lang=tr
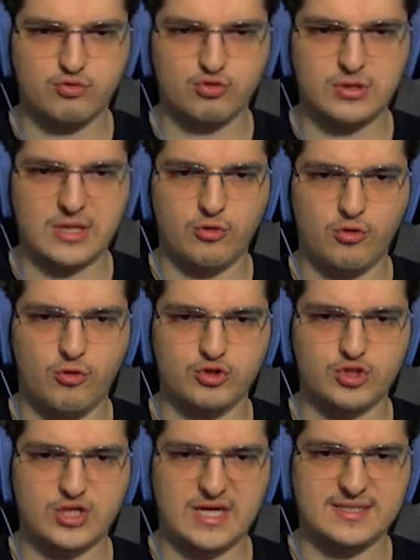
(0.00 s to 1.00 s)
Buradan 10
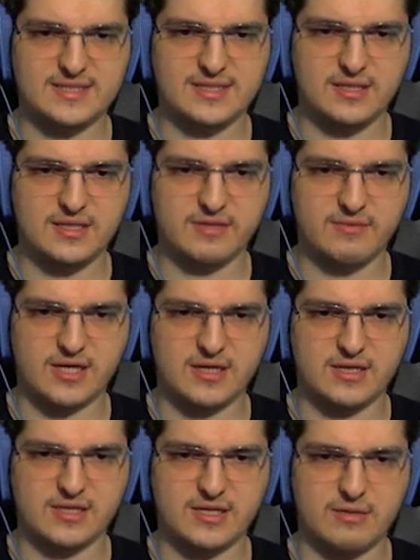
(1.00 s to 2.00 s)
tanesini ayıracağım
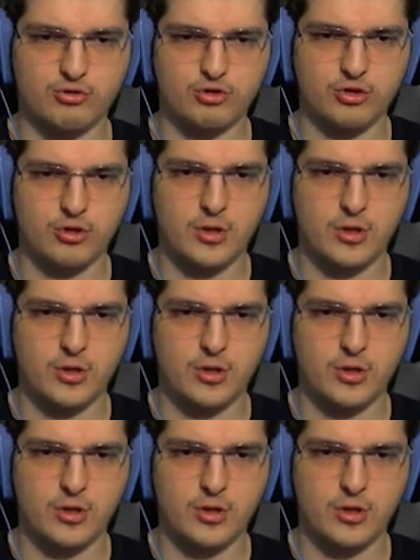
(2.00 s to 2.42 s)
arkadaşlar bunun.